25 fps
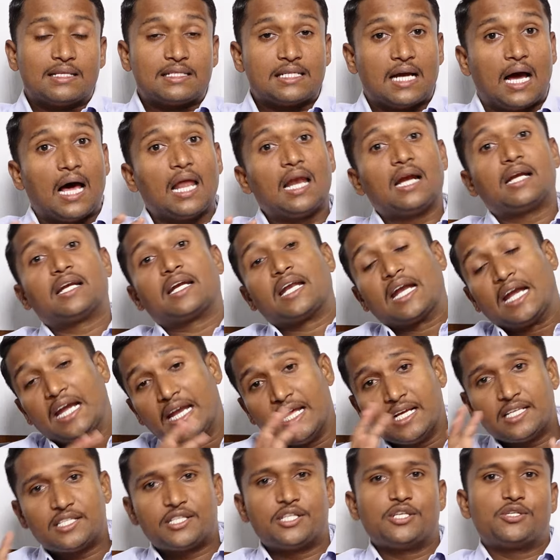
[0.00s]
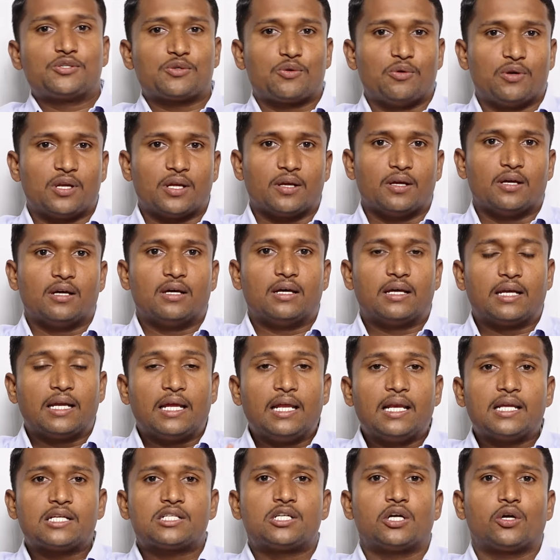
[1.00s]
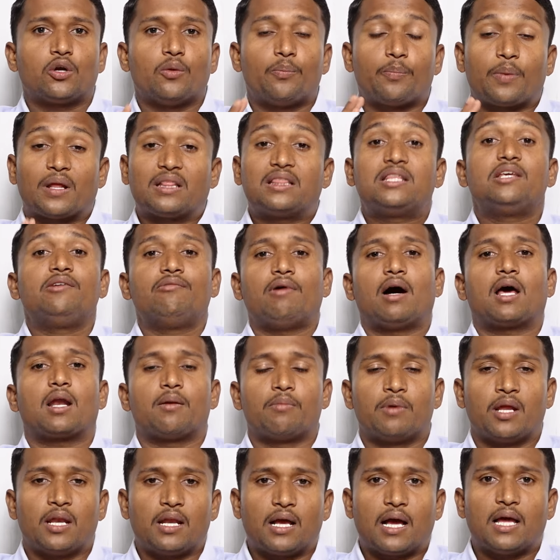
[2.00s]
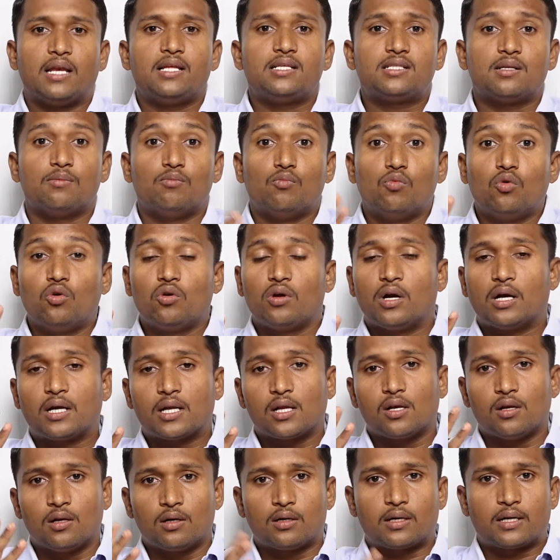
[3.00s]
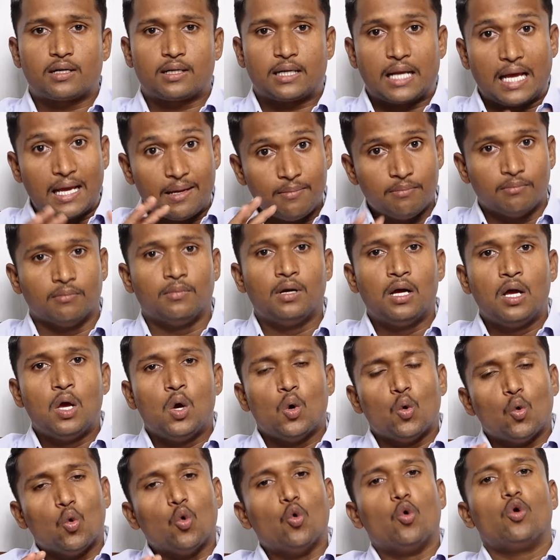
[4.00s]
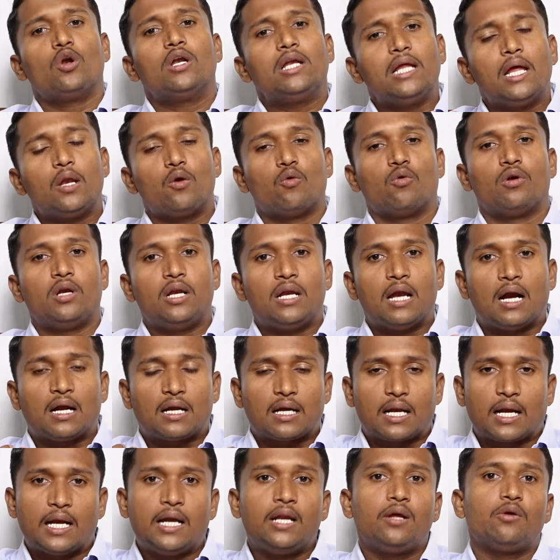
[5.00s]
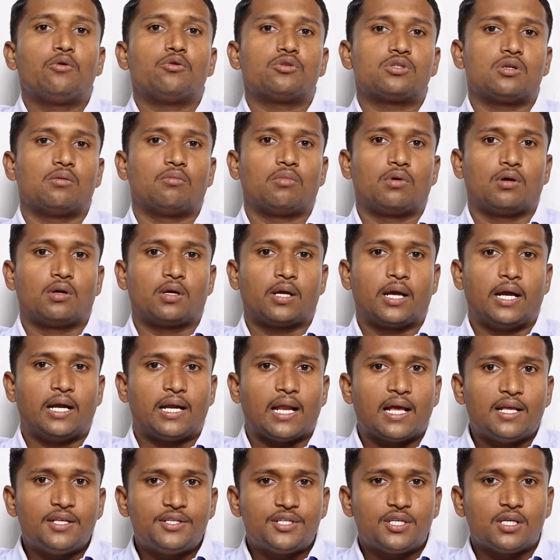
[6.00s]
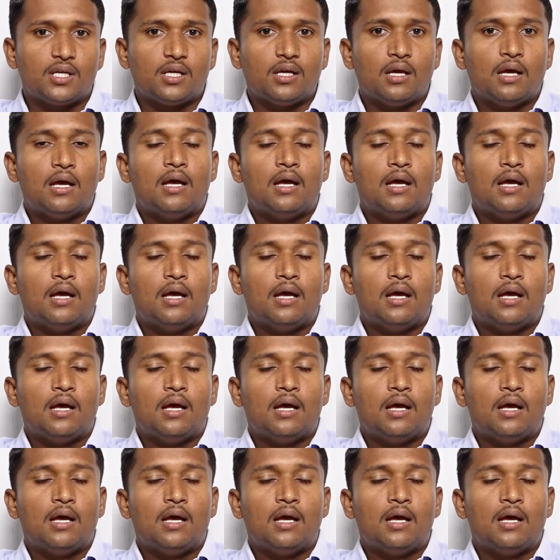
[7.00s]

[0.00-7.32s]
చాలా ట్రైనింగ్స్ తీసుకొని రియల్ ఎస్టేట్లో ప్రతి వారం నేను కనీసం మూడు గంటల టైం ఓన్లీ అండ్ ఓన్లీ నా ట్రైనింగ్ కోసం కేటాయించి